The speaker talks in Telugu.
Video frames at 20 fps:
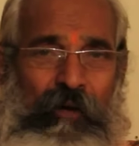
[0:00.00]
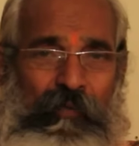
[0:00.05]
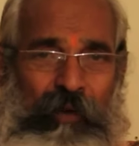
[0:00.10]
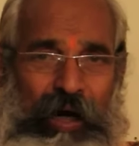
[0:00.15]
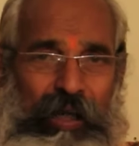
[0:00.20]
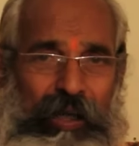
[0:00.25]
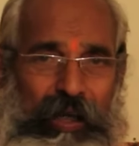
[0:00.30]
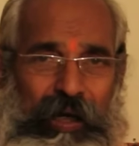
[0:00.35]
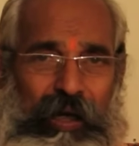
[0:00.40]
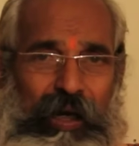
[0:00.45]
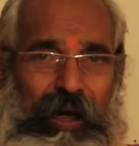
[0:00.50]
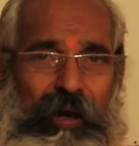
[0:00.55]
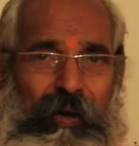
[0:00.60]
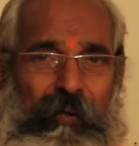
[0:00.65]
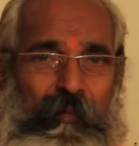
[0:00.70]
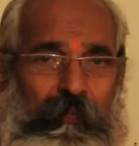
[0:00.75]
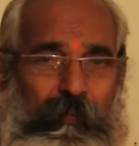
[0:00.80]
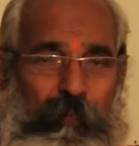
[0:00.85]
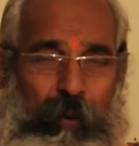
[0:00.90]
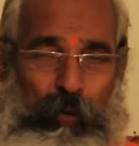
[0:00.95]
వాళ్ళకి
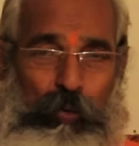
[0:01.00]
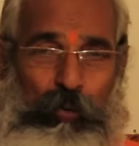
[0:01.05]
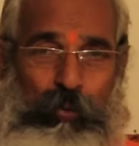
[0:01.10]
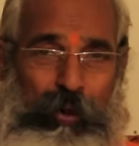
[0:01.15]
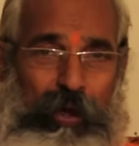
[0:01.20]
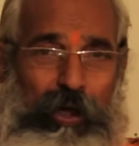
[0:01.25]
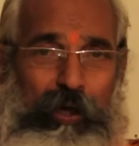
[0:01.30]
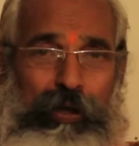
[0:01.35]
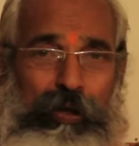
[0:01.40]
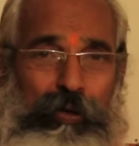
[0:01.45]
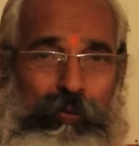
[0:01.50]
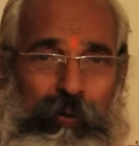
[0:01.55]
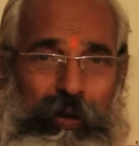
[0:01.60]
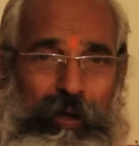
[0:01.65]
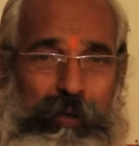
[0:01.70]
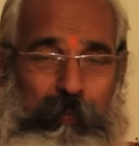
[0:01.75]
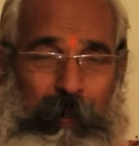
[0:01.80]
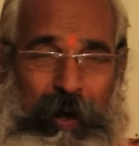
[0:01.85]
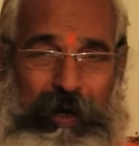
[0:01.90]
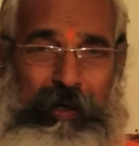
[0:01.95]

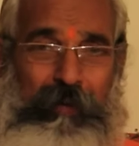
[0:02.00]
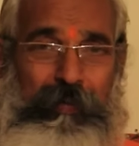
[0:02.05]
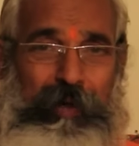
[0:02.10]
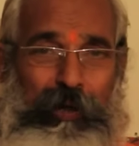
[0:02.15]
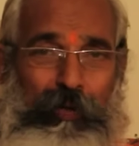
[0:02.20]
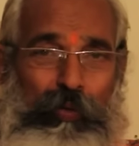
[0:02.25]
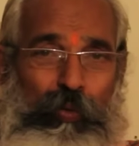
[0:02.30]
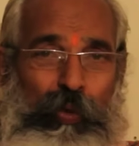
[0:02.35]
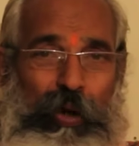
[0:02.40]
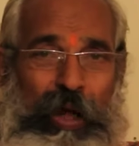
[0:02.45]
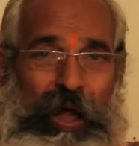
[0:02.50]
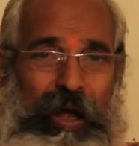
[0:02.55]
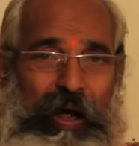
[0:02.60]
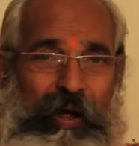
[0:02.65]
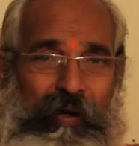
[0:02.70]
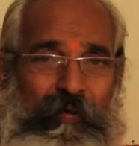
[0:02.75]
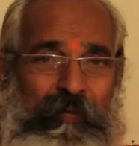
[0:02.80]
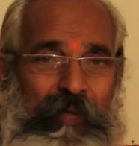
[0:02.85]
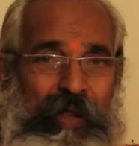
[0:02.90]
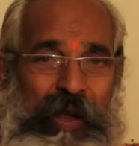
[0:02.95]
పడుకునేటటువంటి పక్క మీద కూడా
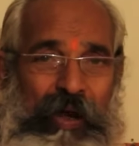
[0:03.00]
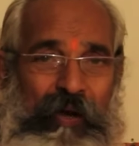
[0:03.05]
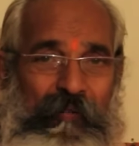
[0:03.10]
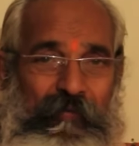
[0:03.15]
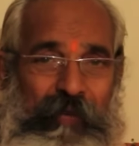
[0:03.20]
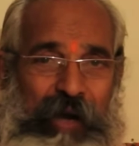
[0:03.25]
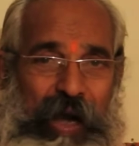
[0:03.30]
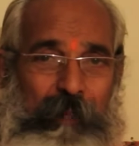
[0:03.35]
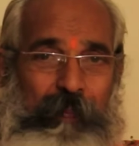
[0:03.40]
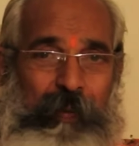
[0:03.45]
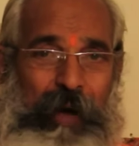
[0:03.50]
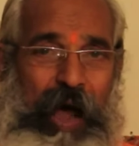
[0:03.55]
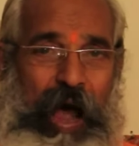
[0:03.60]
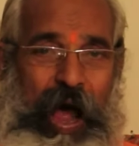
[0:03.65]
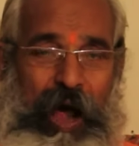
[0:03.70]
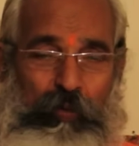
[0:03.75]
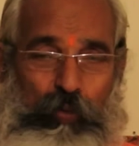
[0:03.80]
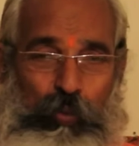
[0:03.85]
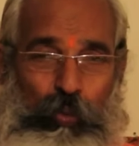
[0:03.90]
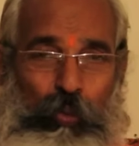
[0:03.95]
వేప
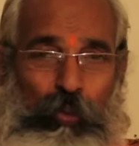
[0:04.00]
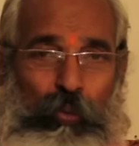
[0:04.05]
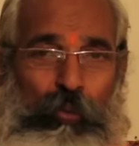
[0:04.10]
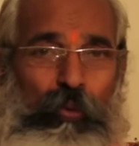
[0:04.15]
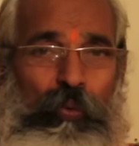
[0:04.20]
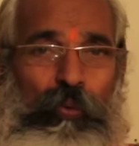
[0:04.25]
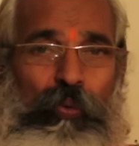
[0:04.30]
ఆకులు